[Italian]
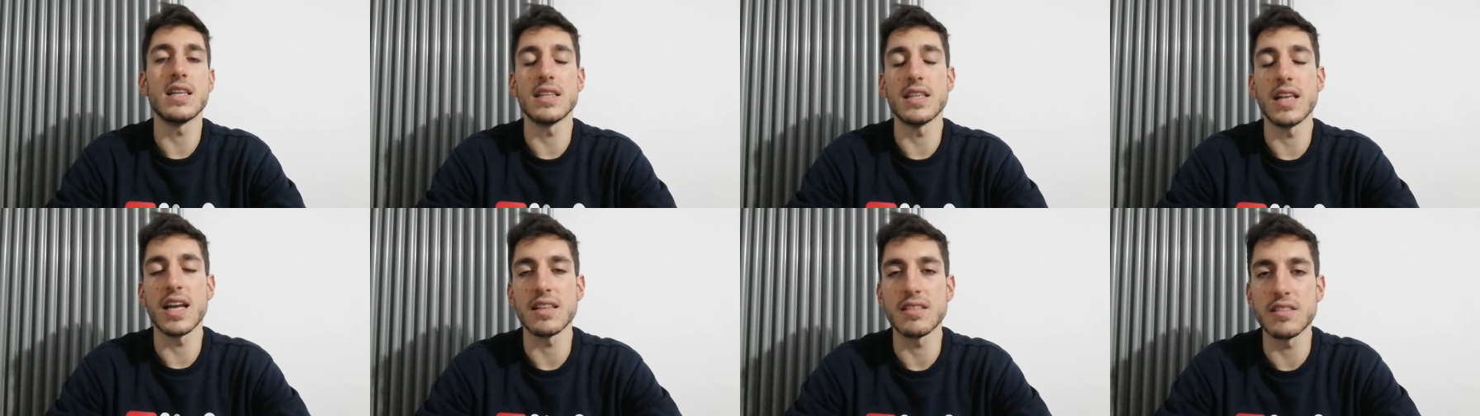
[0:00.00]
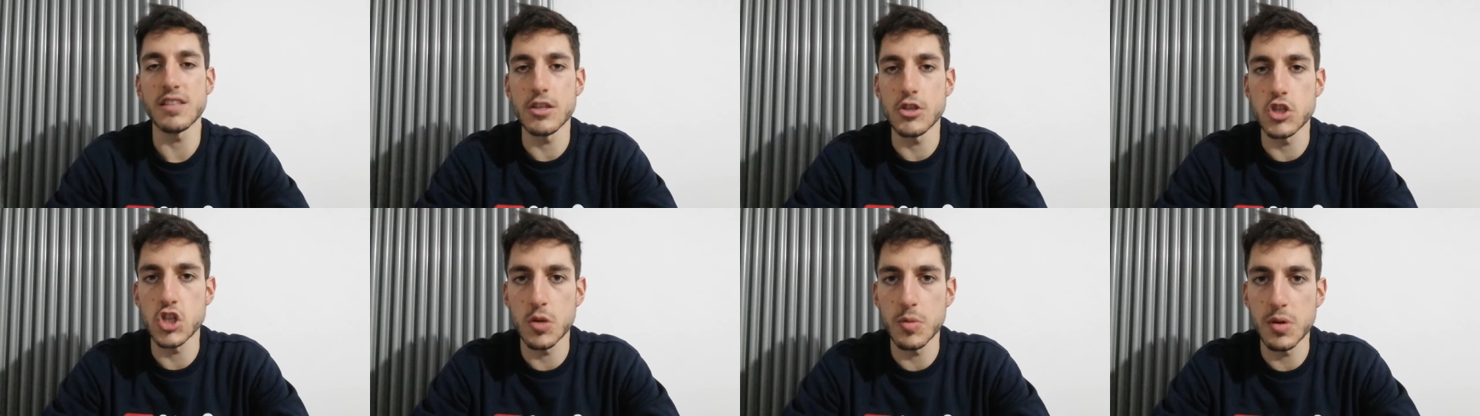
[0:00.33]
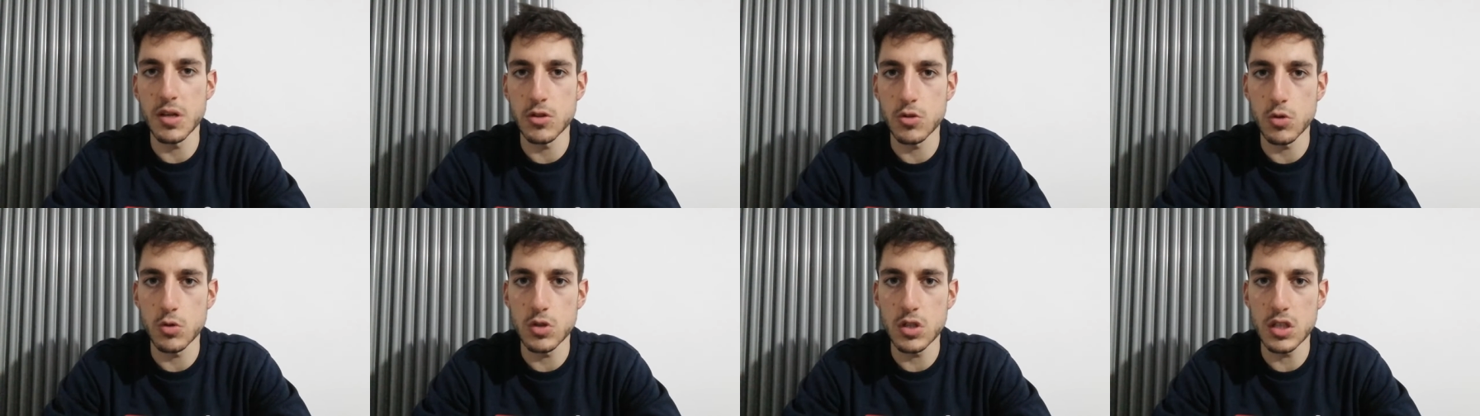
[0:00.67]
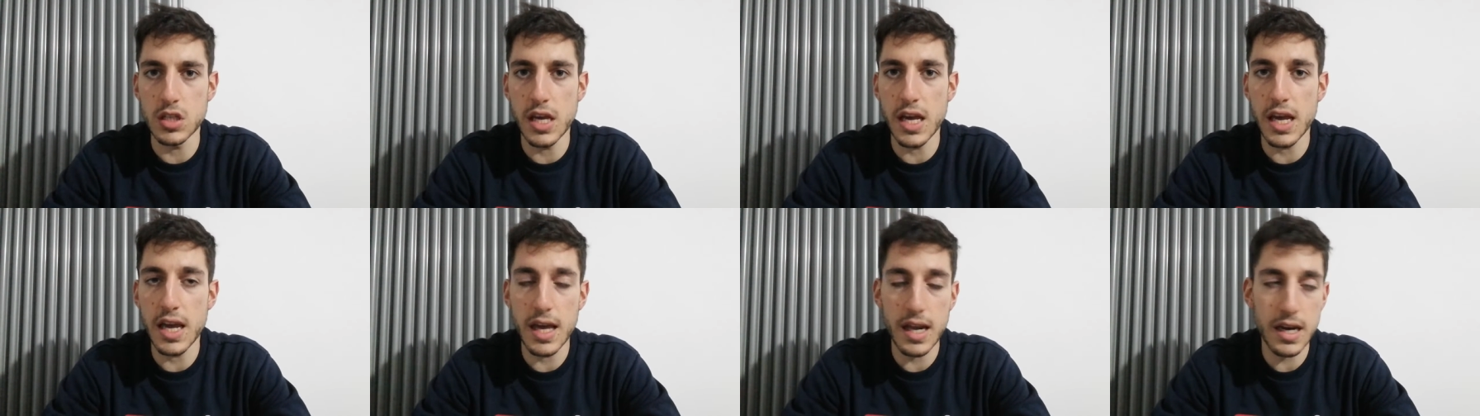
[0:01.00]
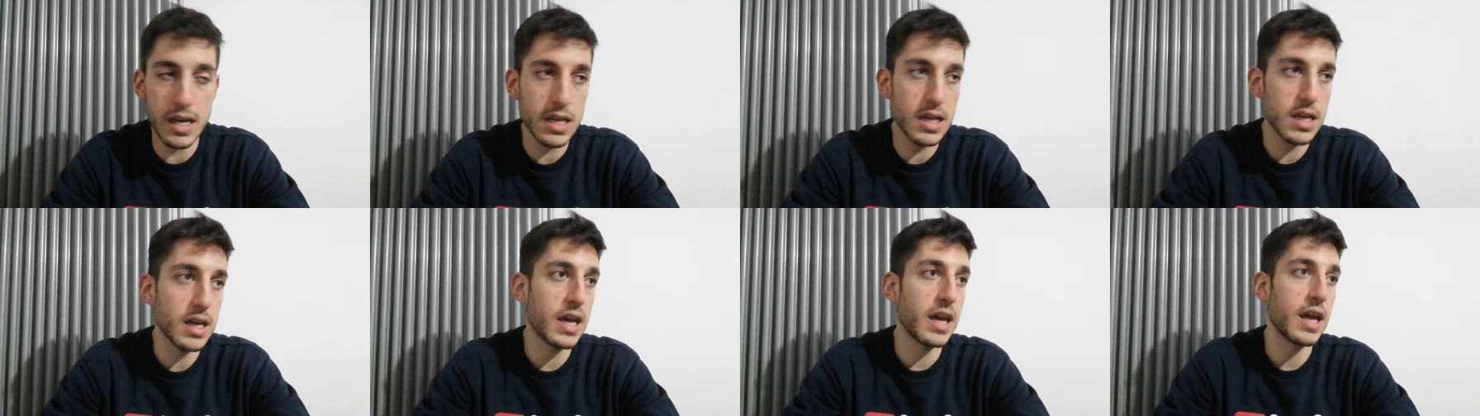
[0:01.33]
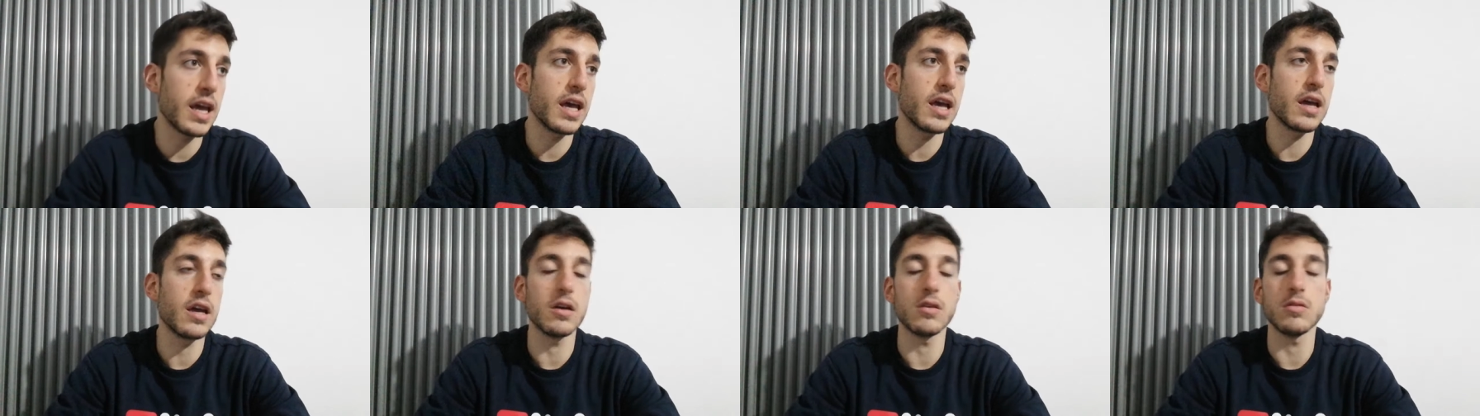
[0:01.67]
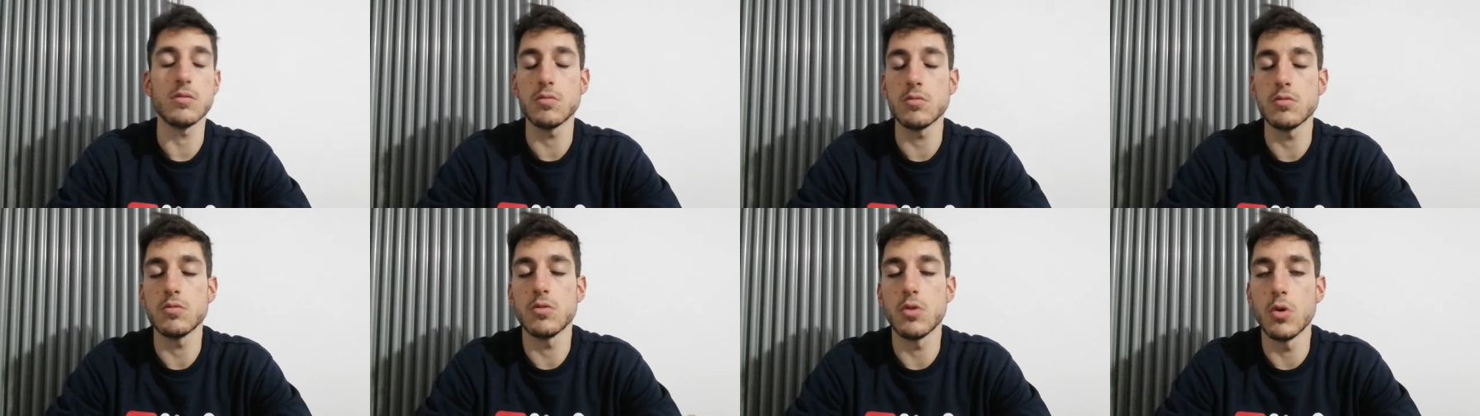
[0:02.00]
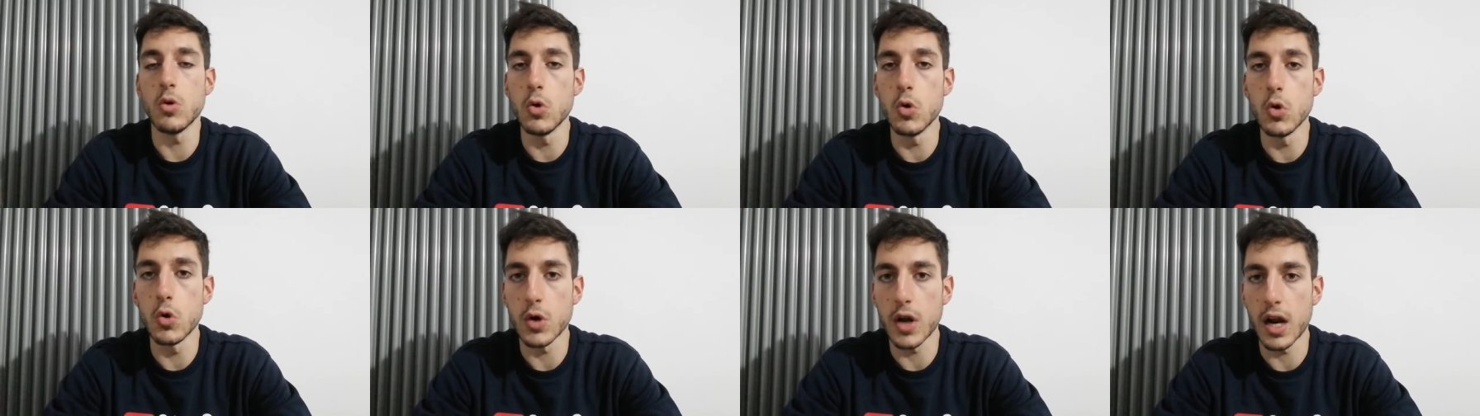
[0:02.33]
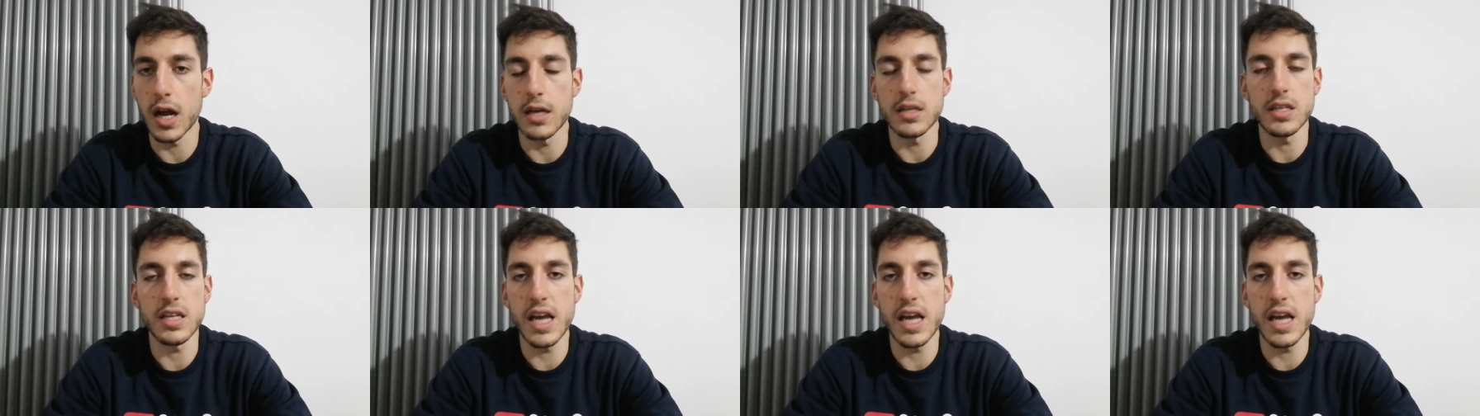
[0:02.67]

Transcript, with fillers: l'atteggiamento di ieri e ora,